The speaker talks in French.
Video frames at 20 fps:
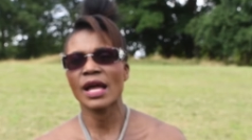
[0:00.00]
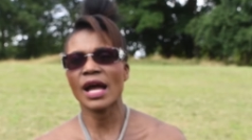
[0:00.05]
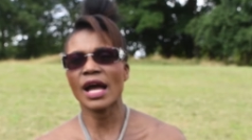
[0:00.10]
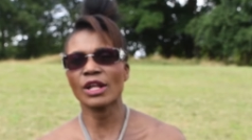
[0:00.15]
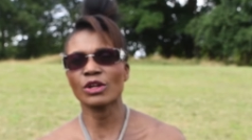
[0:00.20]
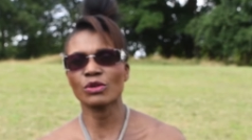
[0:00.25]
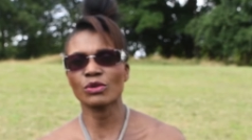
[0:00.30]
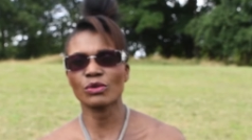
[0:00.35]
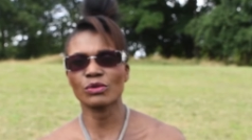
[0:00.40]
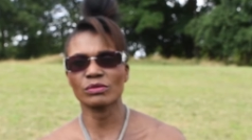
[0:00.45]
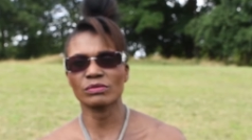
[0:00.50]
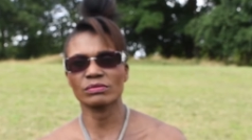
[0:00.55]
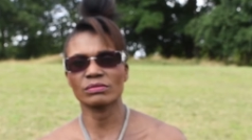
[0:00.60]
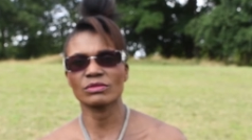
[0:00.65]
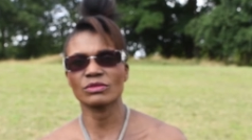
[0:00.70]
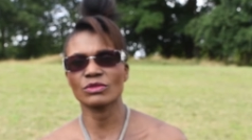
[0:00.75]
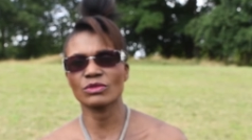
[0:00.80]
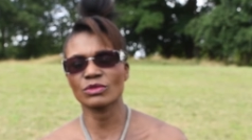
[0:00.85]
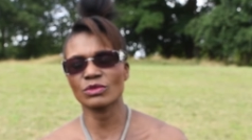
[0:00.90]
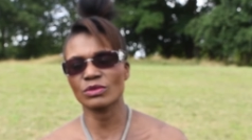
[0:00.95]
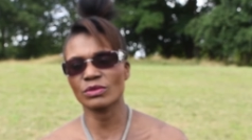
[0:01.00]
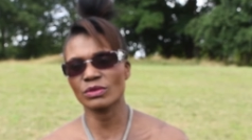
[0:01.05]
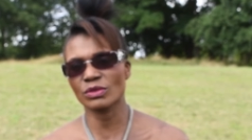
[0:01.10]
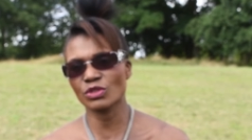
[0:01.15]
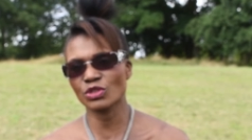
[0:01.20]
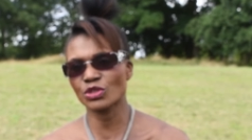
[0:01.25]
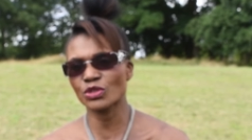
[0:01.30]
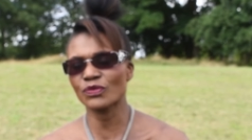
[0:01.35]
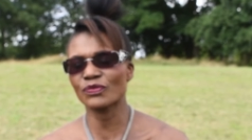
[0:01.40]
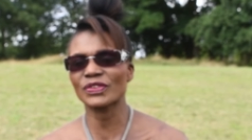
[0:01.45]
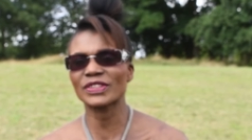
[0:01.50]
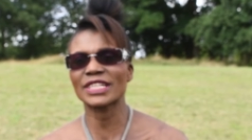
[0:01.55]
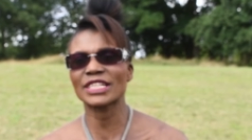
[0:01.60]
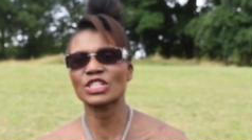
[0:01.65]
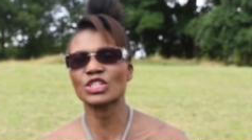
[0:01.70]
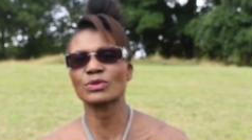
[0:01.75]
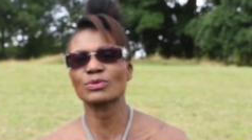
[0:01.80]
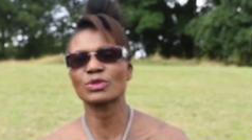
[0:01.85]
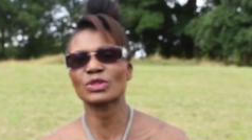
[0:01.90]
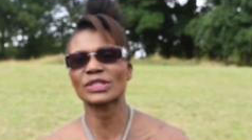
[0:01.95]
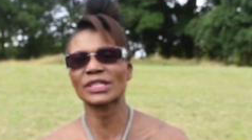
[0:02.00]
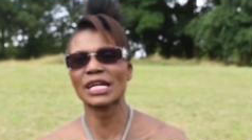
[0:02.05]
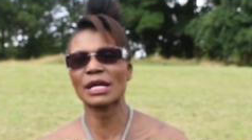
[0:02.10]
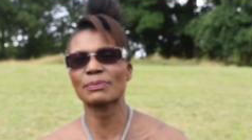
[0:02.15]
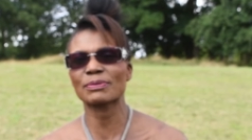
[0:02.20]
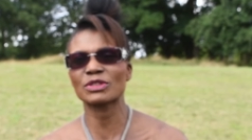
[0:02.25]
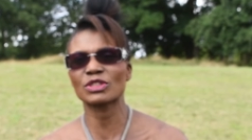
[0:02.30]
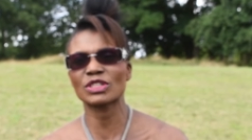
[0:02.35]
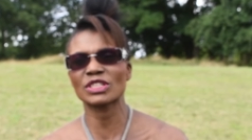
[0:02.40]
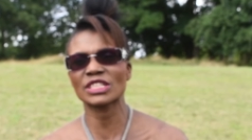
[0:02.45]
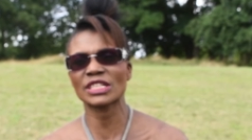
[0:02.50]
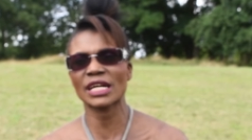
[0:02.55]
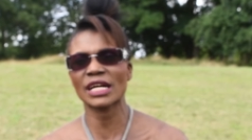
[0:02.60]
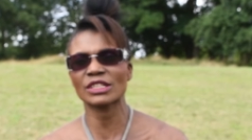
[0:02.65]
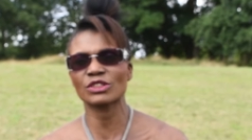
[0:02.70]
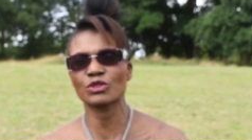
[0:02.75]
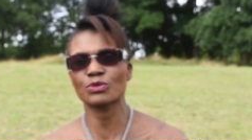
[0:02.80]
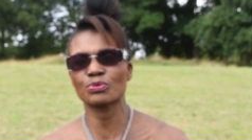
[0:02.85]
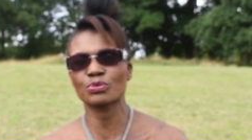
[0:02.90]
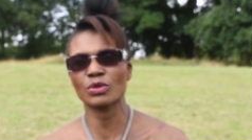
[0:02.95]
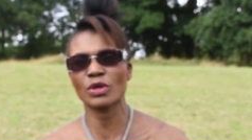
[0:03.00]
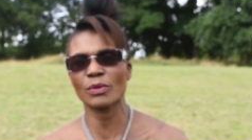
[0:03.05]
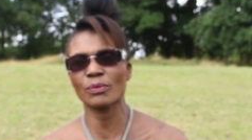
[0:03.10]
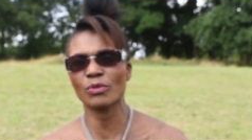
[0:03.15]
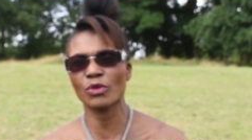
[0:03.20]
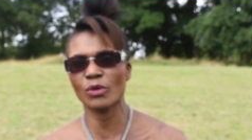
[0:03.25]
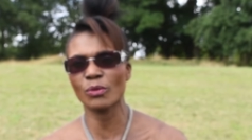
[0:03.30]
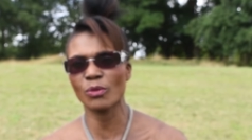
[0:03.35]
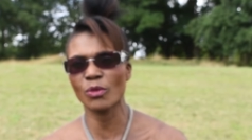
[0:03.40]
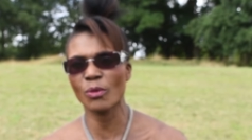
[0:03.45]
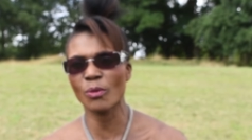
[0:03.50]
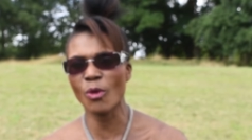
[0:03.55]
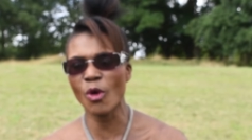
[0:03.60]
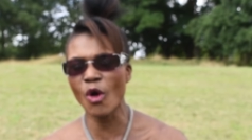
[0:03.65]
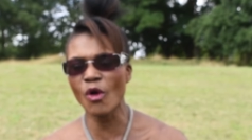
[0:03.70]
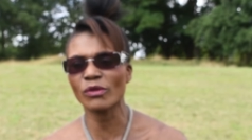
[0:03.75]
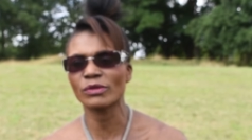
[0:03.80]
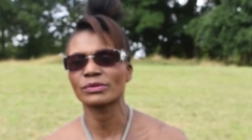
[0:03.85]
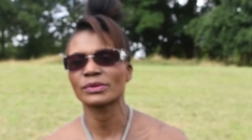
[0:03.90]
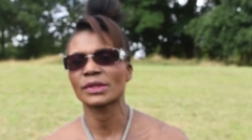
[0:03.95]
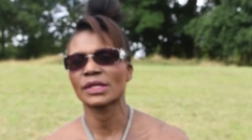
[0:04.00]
Alors, je fais des chimiothérapies déjà depuis un bon moment.